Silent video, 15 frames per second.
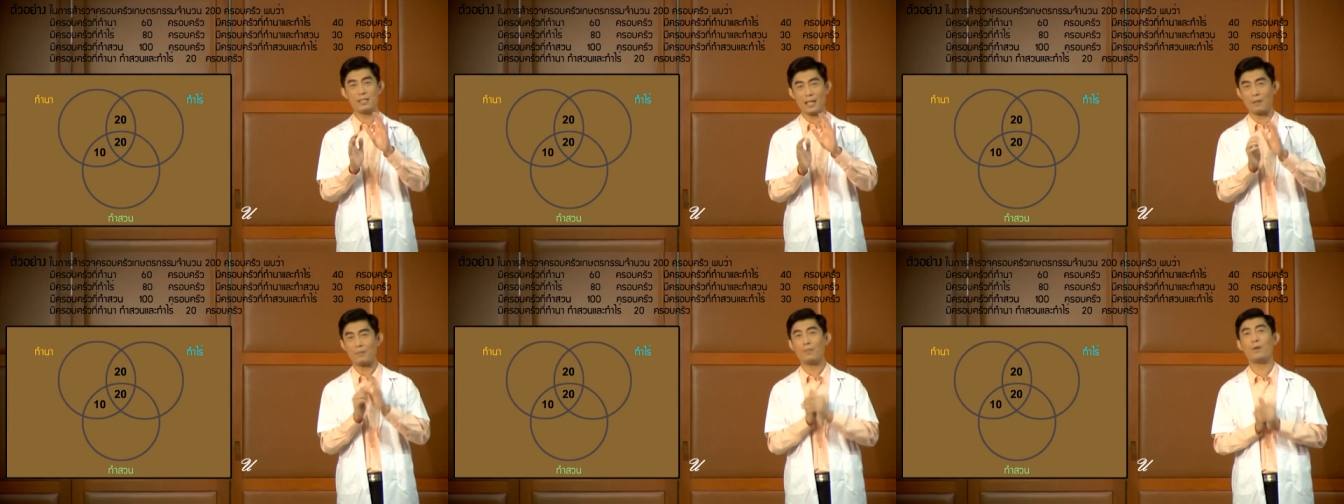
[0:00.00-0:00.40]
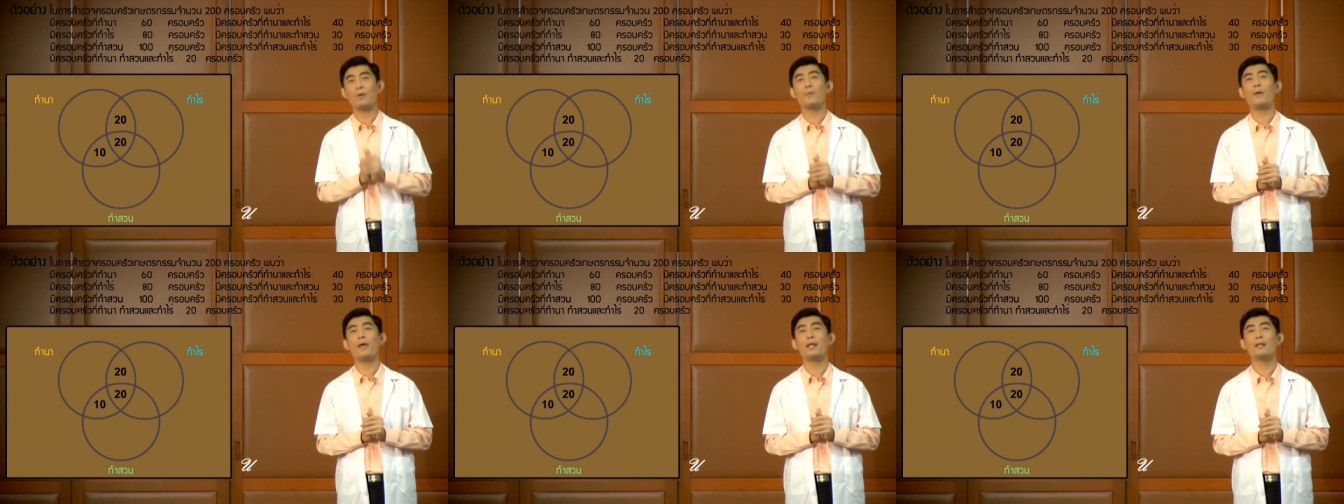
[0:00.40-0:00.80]
ก 7 บ
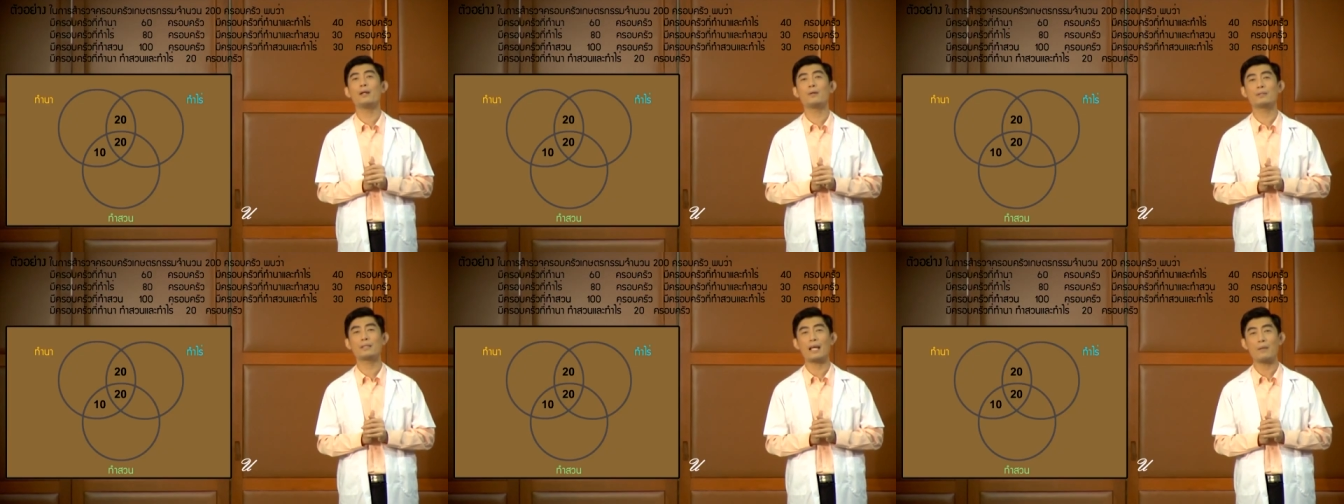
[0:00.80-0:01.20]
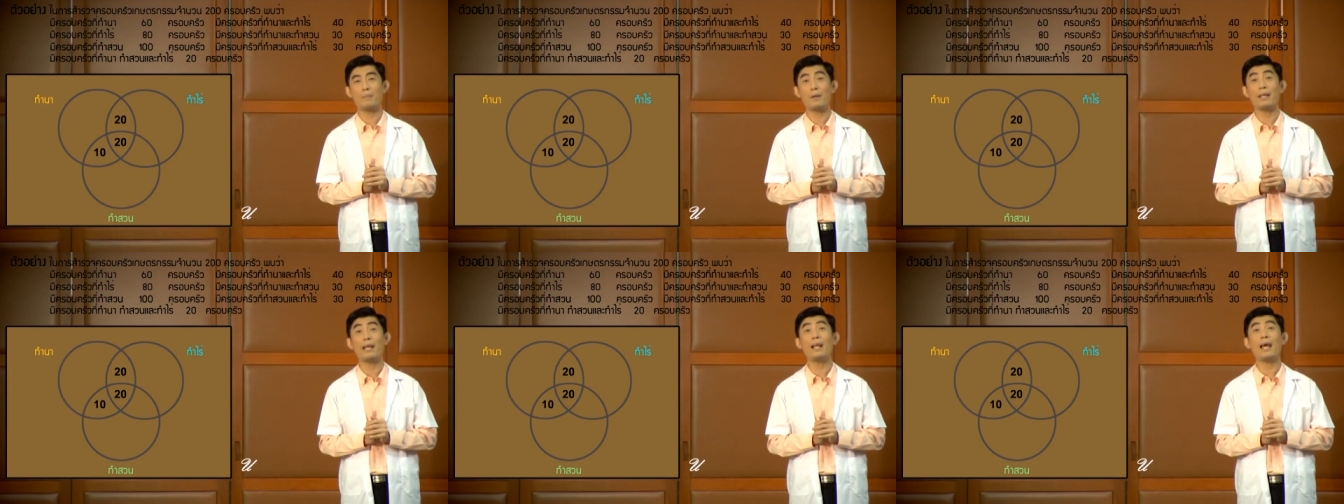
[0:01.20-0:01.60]
ริเวณเราใส่
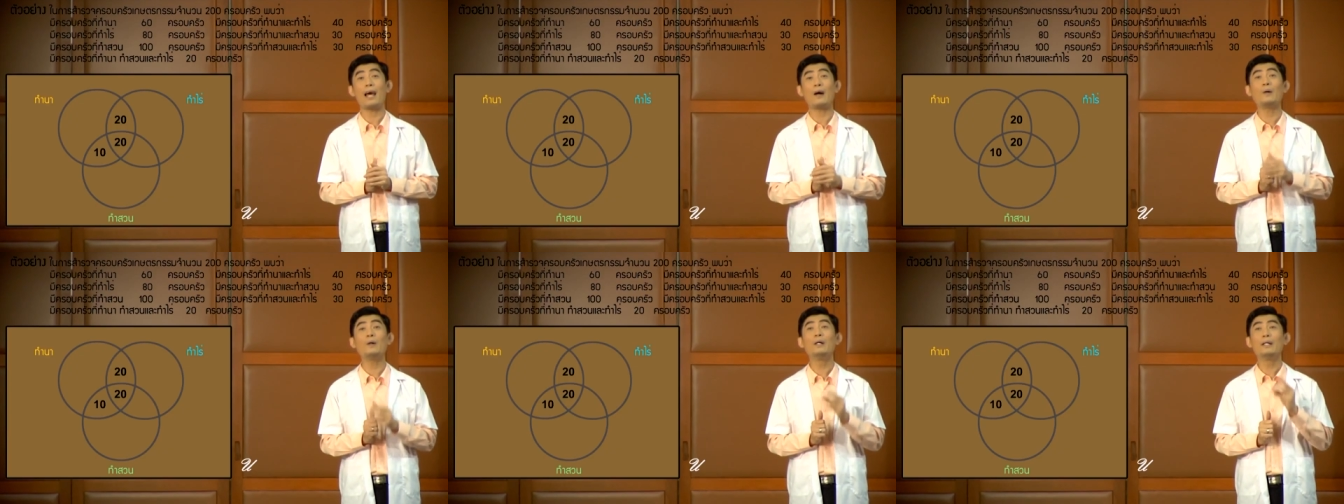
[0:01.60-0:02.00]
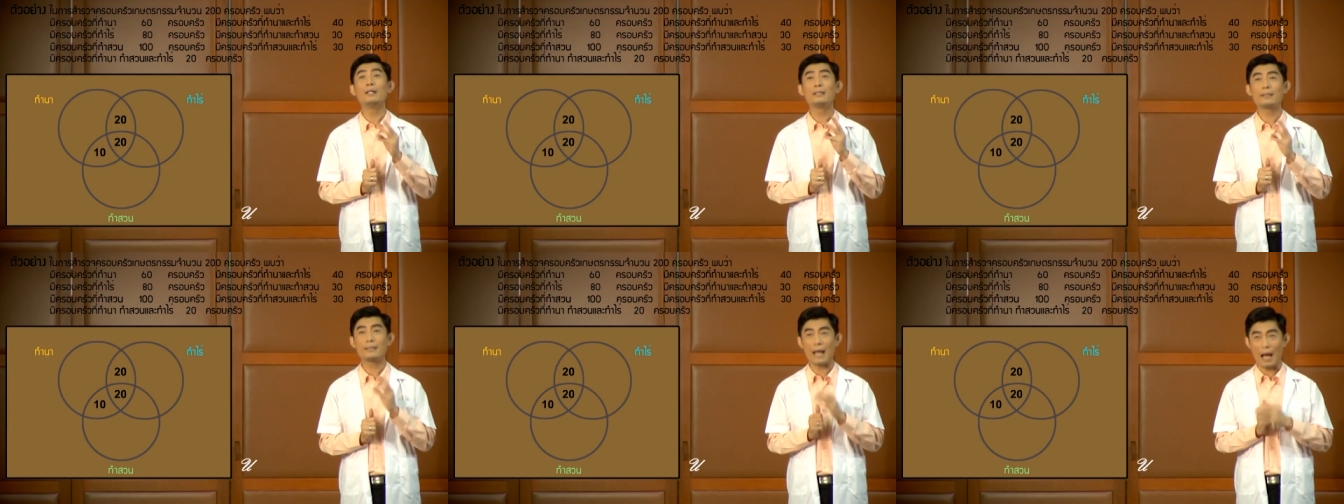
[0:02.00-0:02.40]
ไปได้แล้ว
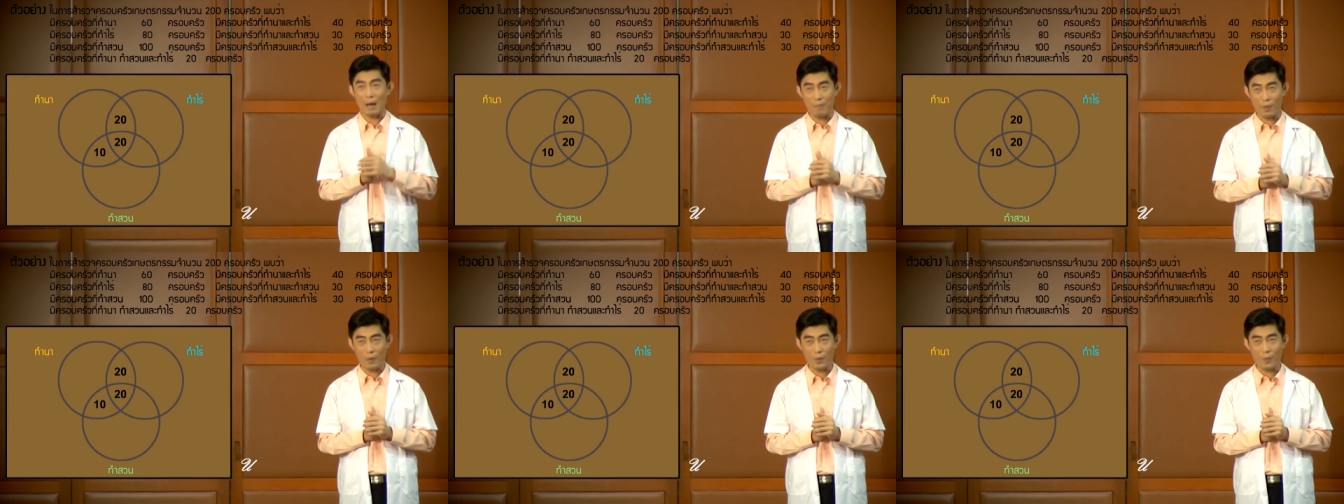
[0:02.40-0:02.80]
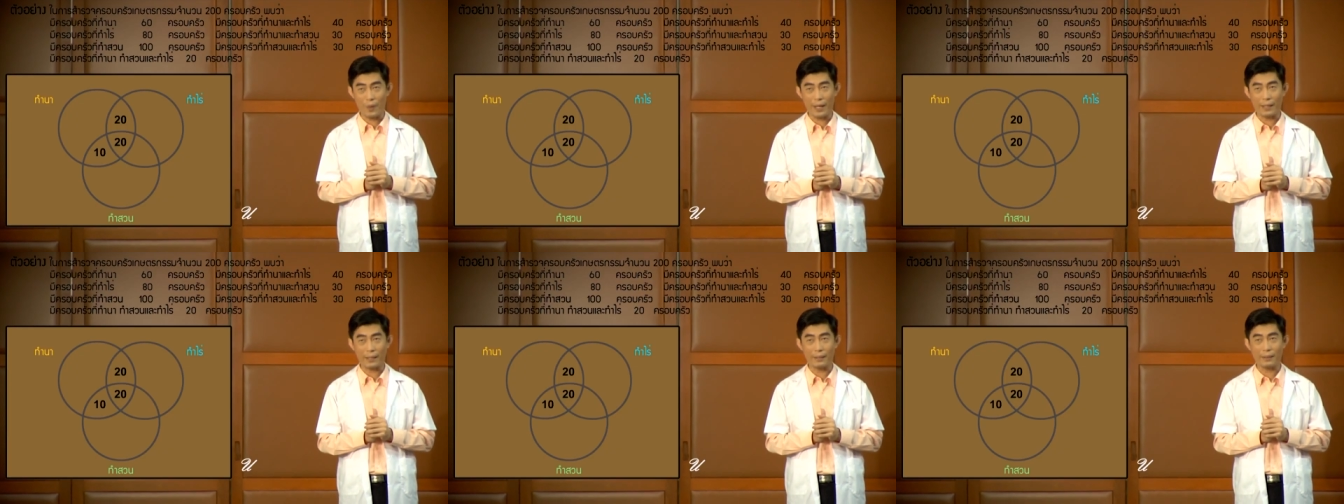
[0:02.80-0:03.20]
3 บริ
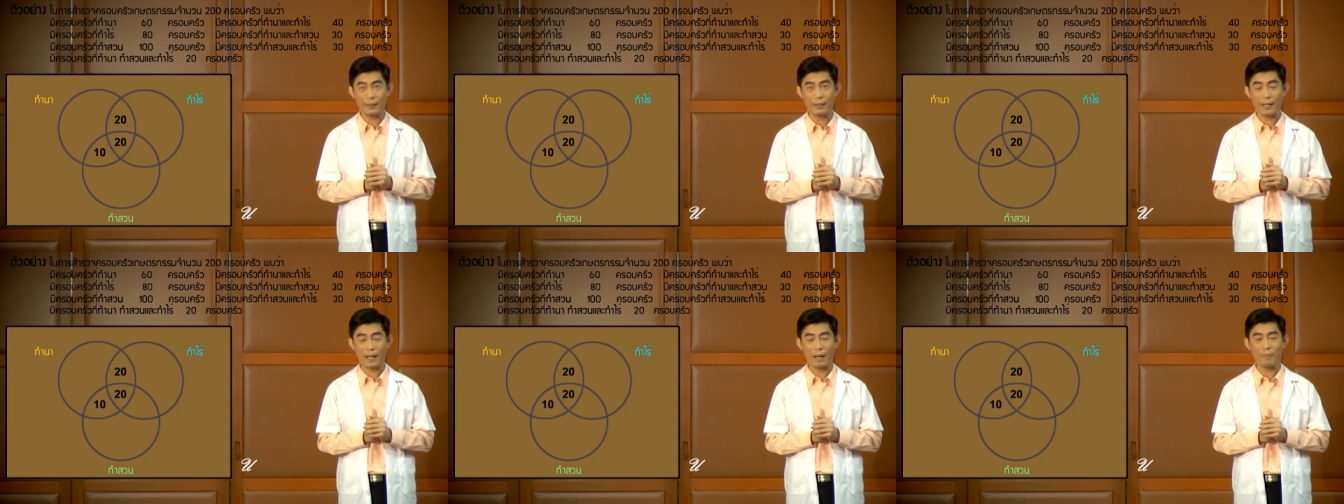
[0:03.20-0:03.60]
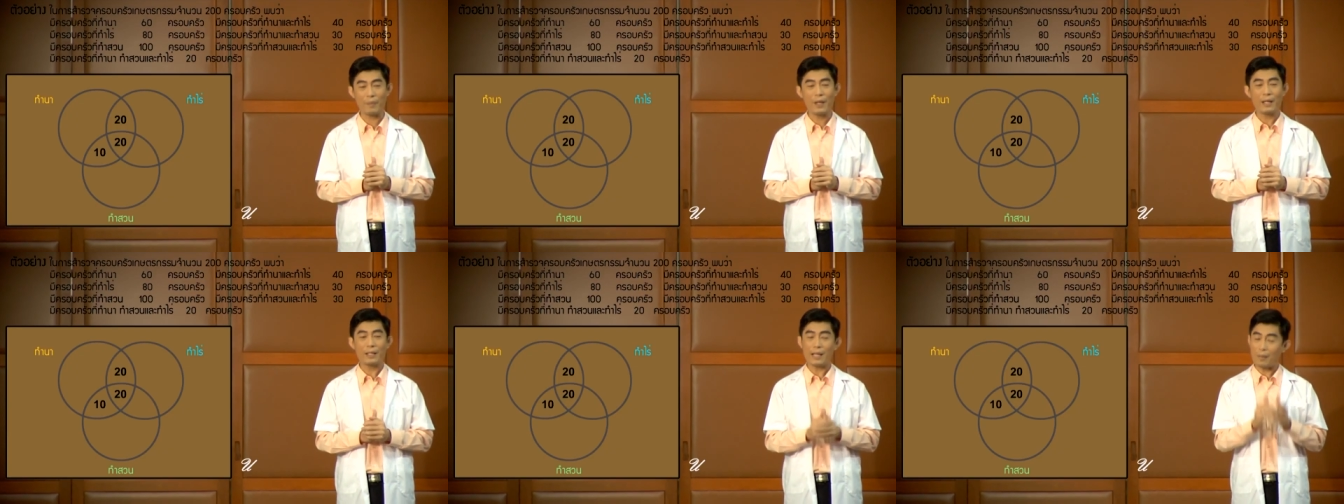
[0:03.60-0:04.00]
เวณนะครับ
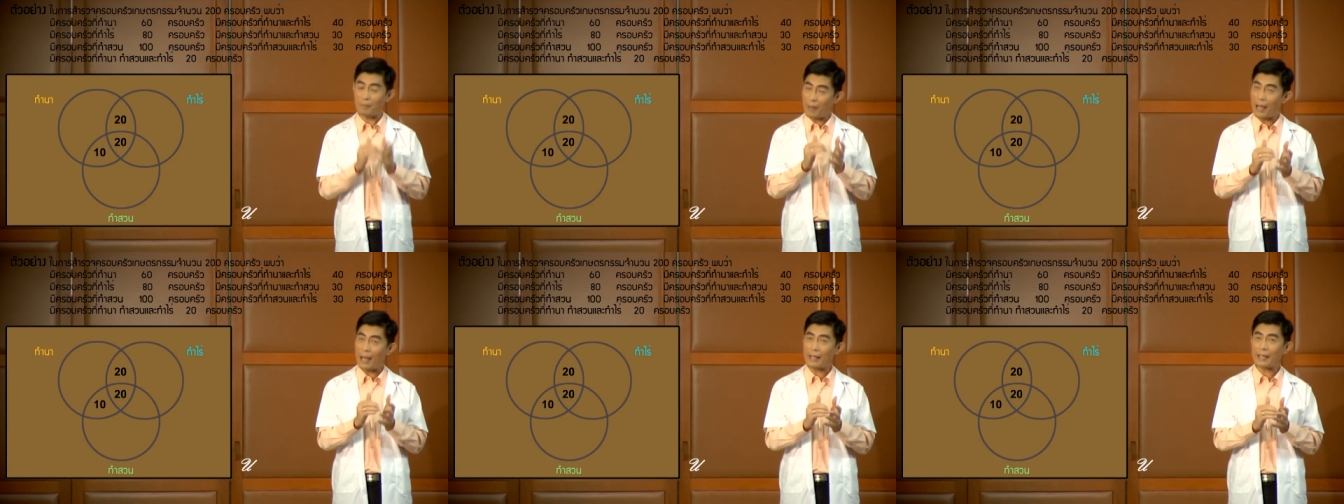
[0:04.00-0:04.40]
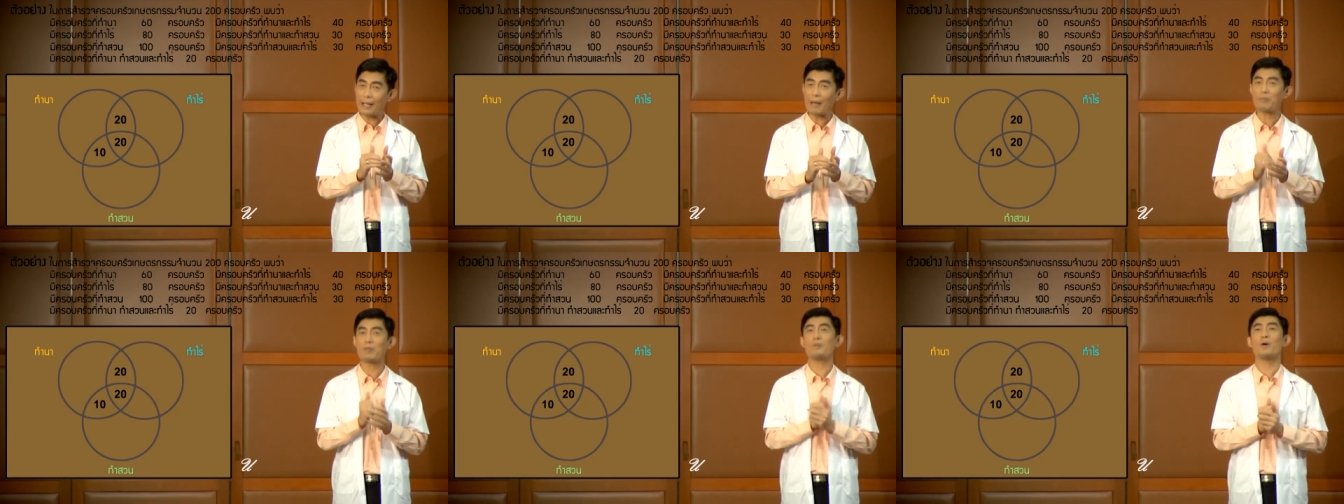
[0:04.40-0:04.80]
ถัดมา
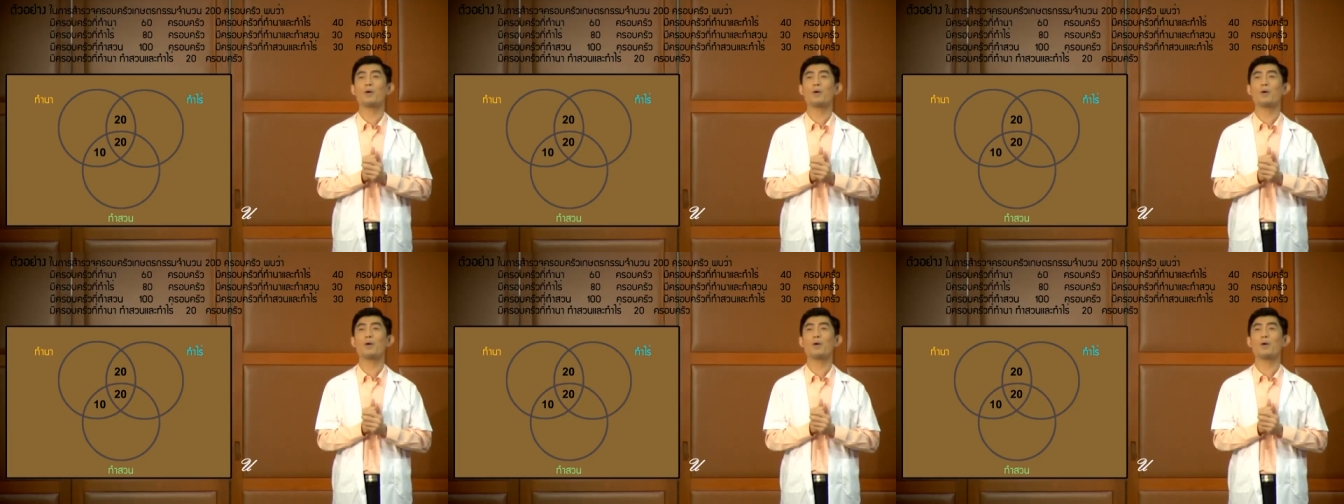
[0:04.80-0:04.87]
นะครับ